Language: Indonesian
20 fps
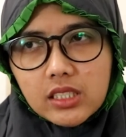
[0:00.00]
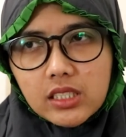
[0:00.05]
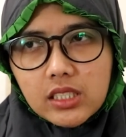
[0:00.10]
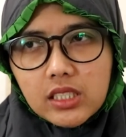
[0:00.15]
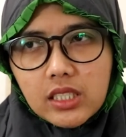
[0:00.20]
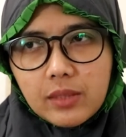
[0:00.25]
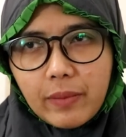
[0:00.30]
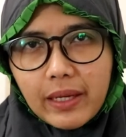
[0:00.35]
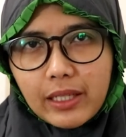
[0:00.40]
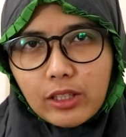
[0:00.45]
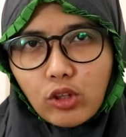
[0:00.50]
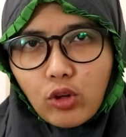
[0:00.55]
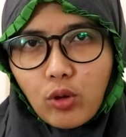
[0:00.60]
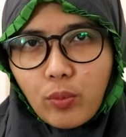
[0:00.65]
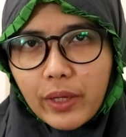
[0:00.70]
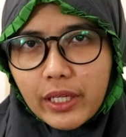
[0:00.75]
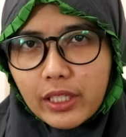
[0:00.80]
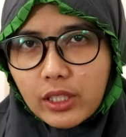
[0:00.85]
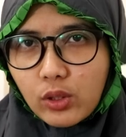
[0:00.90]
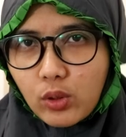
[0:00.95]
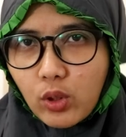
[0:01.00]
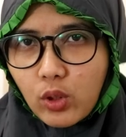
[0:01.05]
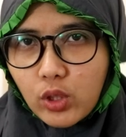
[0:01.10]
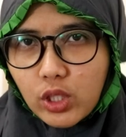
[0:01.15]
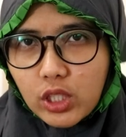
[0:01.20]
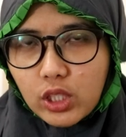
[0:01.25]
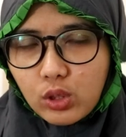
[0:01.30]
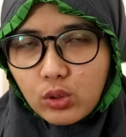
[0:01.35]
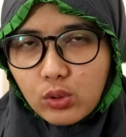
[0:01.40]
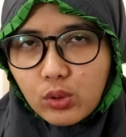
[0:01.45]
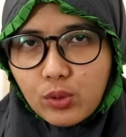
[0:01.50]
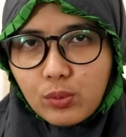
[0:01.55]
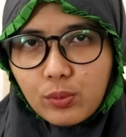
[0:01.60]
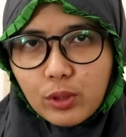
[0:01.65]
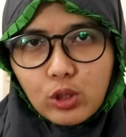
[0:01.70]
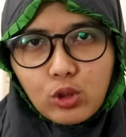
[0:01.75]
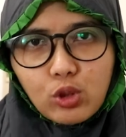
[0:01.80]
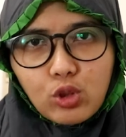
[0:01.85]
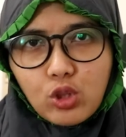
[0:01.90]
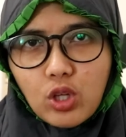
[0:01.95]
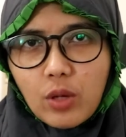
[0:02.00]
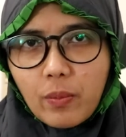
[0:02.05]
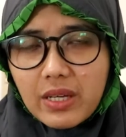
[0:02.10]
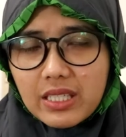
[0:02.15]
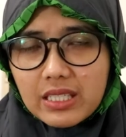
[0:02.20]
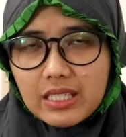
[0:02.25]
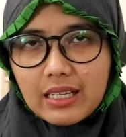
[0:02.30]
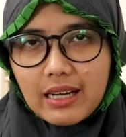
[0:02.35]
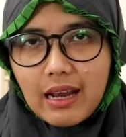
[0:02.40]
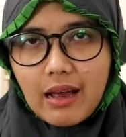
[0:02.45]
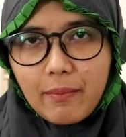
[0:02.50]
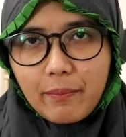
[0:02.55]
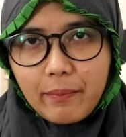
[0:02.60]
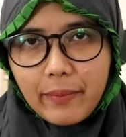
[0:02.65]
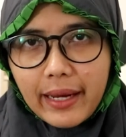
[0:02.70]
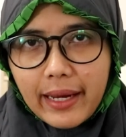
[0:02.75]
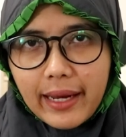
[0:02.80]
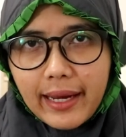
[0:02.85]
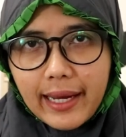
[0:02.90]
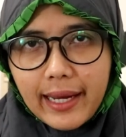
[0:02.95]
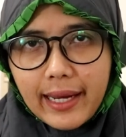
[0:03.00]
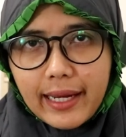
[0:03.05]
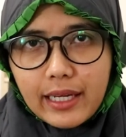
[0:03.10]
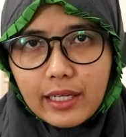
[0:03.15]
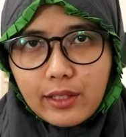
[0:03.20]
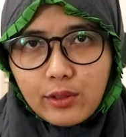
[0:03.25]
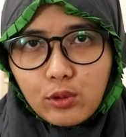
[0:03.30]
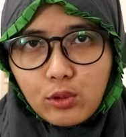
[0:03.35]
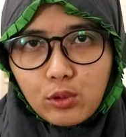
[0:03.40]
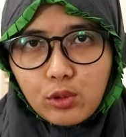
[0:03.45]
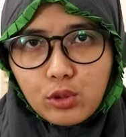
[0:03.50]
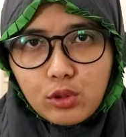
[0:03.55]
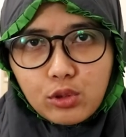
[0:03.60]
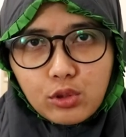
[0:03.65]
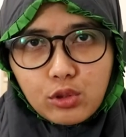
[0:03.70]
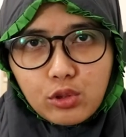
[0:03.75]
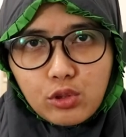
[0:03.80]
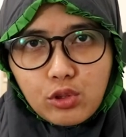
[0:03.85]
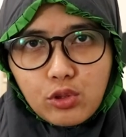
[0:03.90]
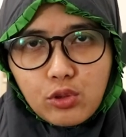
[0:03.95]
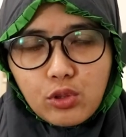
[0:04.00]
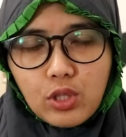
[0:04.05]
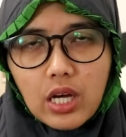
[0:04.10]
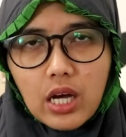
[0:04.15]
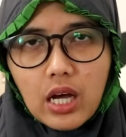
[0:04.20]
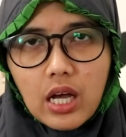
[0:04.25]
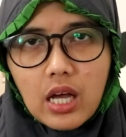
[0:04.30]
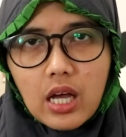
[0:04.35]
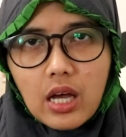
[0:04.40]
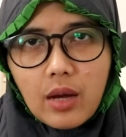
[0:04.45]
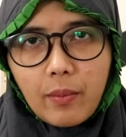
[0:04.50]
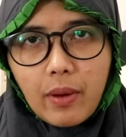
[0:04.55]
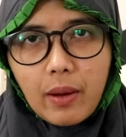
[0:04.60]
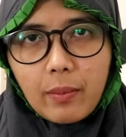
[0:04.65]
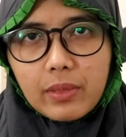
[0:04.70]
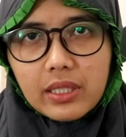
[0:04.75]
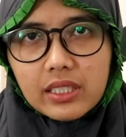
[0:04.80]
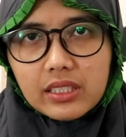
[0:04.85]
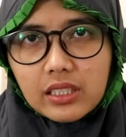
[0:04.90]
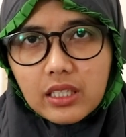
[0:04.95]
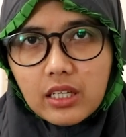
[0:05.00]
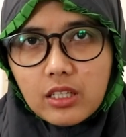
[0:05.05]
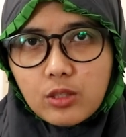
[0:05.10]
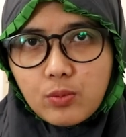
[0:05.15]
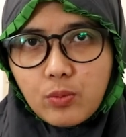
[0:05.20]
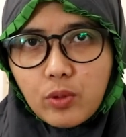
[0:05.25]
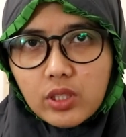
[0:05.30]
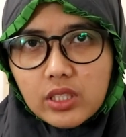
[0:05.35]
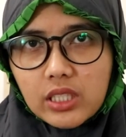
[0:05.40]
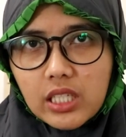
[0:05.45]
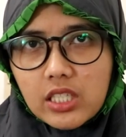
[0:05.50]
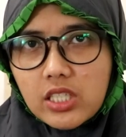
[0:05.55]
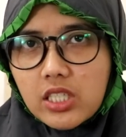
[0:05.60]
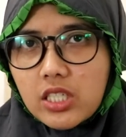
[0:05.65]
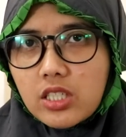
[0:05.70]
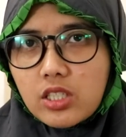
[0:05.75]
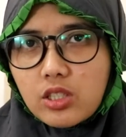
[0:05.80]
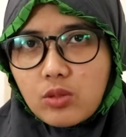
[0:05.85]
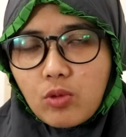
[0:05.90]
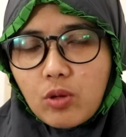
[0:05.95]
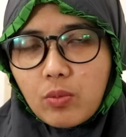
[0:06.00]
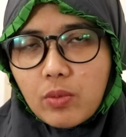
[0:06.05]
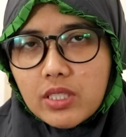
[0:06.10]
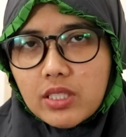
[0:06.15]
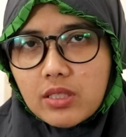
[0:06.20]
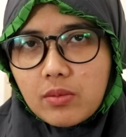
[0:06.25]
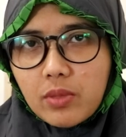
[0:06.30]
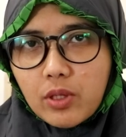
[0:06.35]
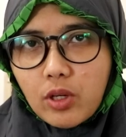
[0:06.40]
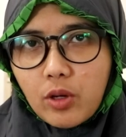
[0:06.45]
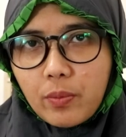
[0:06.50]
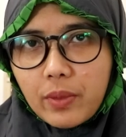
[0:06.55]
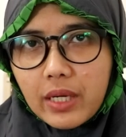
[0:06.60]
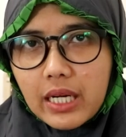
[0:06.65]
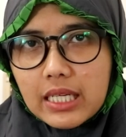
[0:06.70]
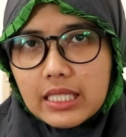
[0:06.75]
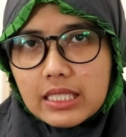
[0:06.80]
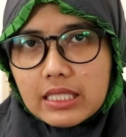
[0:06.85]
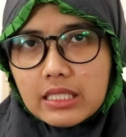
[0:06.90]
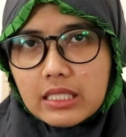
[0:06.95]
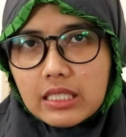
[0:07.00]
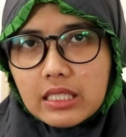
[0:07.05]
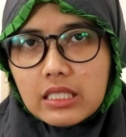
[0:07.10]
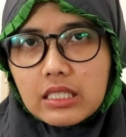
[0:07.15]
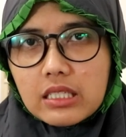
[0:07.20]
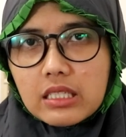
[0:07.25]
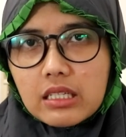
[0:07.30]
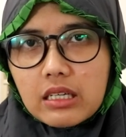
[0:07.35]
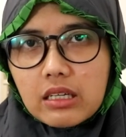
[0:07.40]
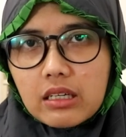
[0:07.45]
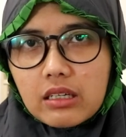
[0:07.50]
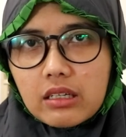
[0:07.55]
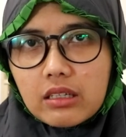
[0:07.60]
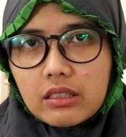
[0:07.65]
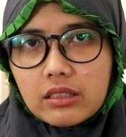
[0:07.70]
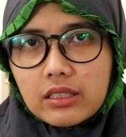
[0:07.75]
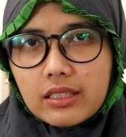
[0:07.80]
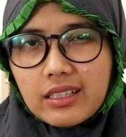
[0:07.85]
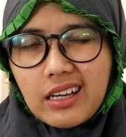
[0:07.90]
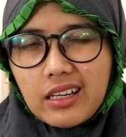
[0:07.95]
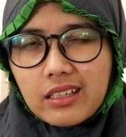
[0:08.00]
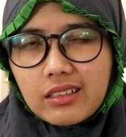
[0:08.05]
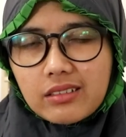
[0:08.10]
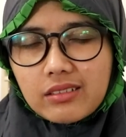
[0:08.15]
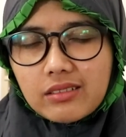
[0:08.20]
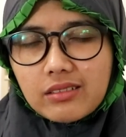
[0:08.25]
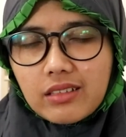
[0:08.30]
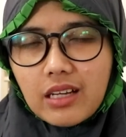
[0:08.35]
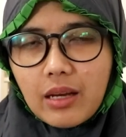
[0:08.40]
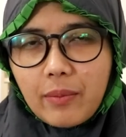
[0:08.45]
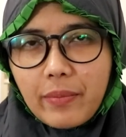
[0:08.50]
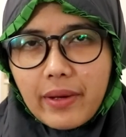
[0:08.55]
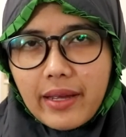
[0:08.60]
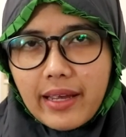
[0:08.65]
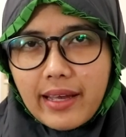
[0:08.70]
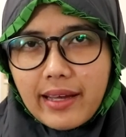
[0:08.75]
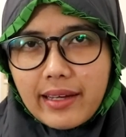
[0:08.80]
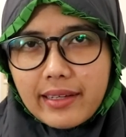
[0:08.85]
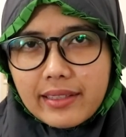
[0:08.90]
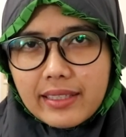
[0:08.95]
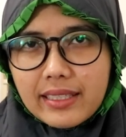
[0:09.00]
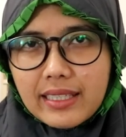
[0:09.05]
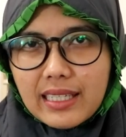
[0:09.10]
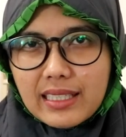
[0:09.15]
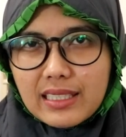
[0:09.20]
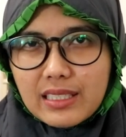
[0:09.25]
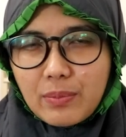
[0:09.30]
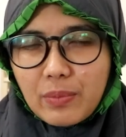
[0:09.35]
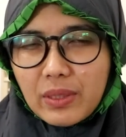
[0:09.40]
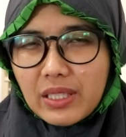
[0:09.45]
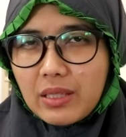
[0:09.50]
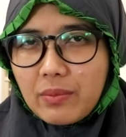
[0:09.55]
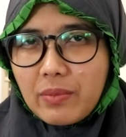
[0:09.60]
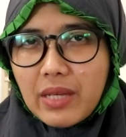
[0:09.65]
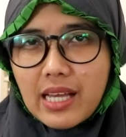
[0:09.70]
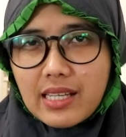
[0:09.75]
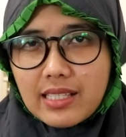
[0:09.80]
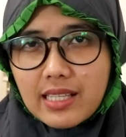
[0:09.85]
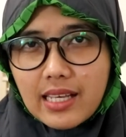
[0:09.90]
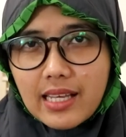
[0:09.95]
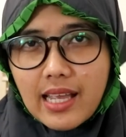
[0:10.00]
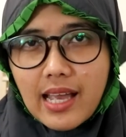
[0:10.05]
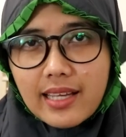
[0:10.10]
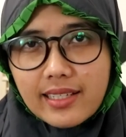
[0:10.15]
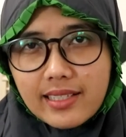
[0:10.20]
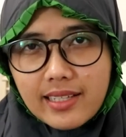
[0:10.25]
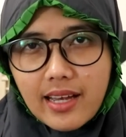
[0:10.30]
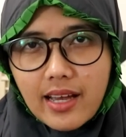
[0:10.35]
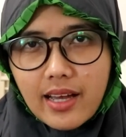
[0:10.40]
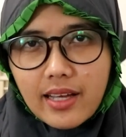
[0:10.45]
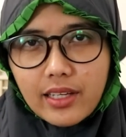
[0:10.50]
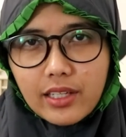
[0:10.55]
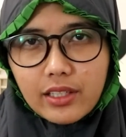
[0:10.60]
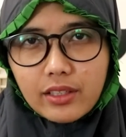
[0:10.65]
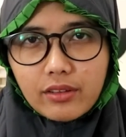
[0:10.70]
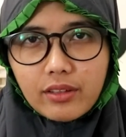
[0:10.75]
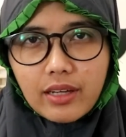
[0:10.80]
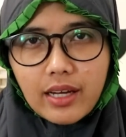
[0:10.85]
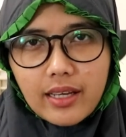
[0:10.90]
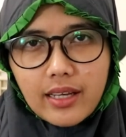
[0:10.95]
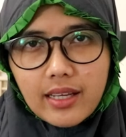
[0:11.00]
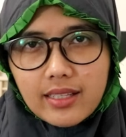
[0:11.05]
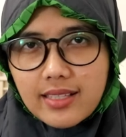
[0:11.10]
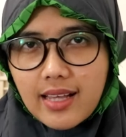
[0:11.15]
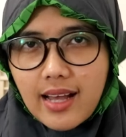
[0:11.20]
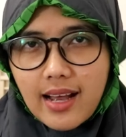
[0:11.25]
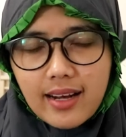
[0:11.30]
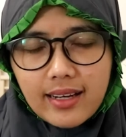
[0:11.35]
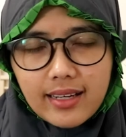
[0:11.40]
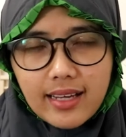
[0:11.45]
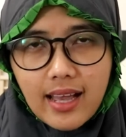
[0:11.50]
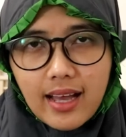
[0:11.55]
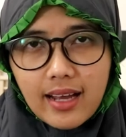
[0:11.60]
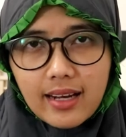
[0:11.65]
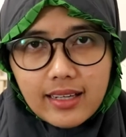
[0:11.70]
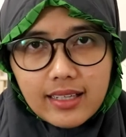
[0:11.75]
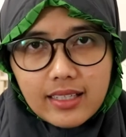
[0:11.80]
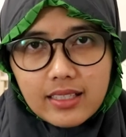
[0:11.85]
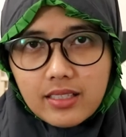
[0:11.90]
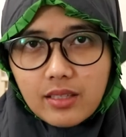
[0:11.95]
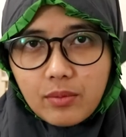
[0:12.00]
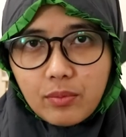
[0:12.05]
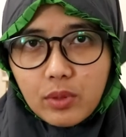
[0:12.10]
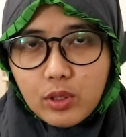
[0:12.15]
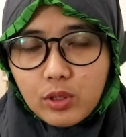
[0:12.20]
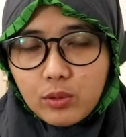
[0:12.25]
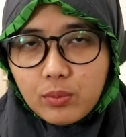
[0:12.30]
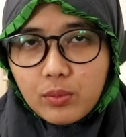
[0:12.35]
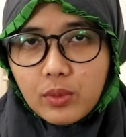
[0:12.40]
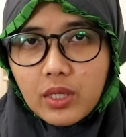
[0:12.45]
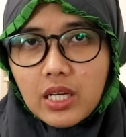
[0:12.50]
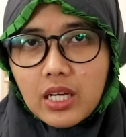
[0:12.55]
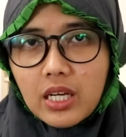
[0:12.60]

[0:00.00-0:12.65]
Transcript: di metro-metro gitu itu juga masih rame gitu terus juga public transportation semua masih beroperasi uh, dengan apa ya dengan seperti biasanya aja gitu kayak sehari-hari sebelum